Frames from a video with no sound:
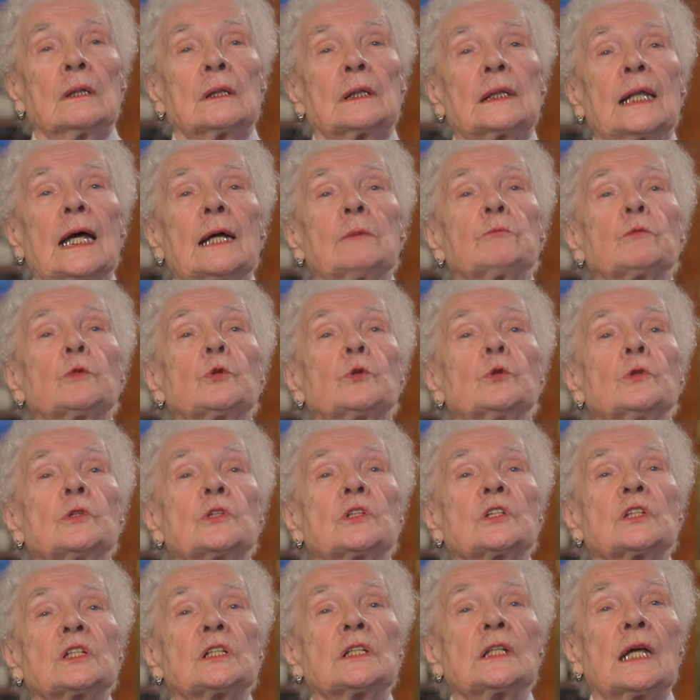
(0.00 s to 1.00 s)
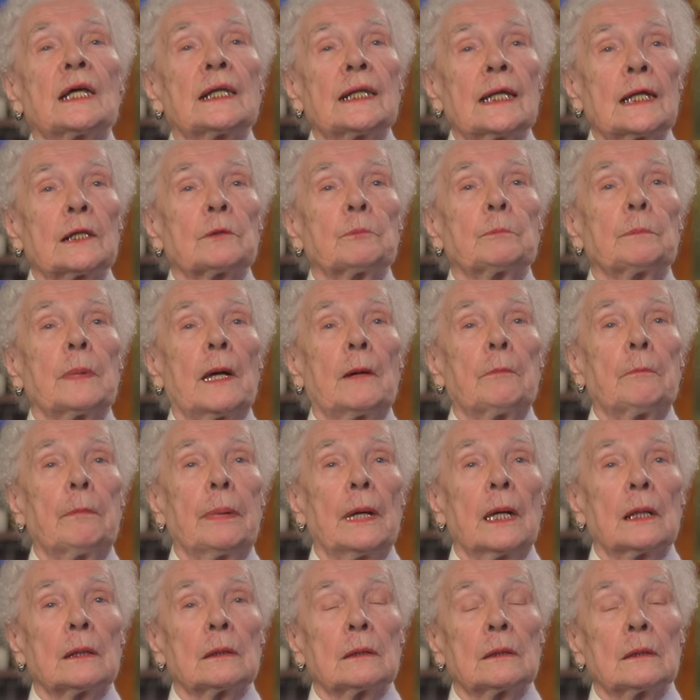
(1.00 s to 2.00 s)
Там тоже снаряд
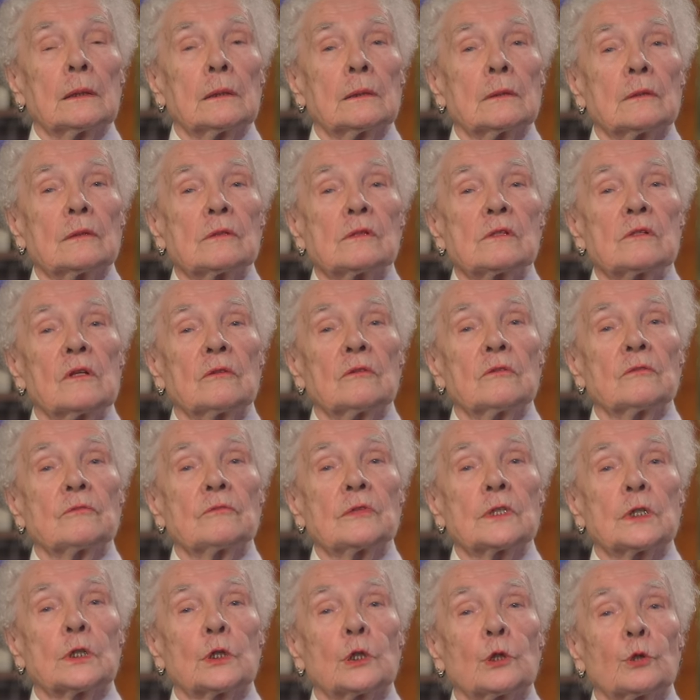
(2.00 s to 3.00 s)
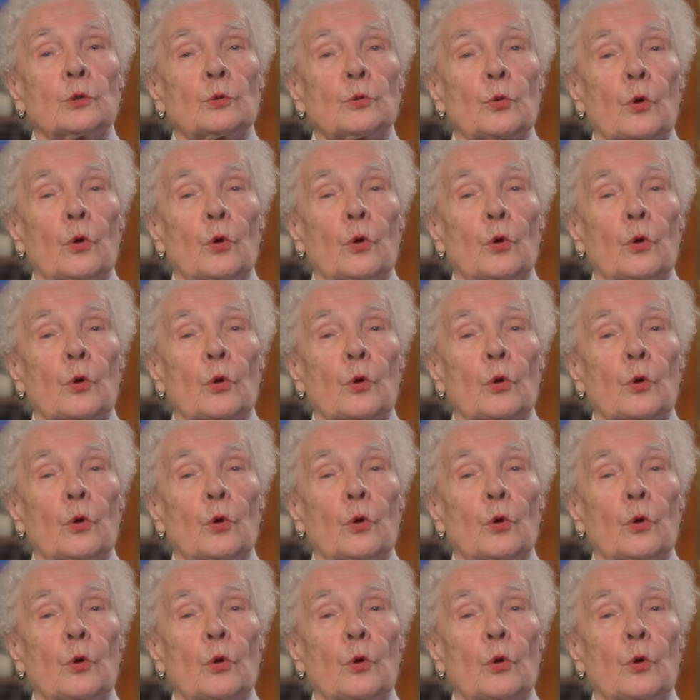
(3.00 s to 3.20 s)
попал э, в этот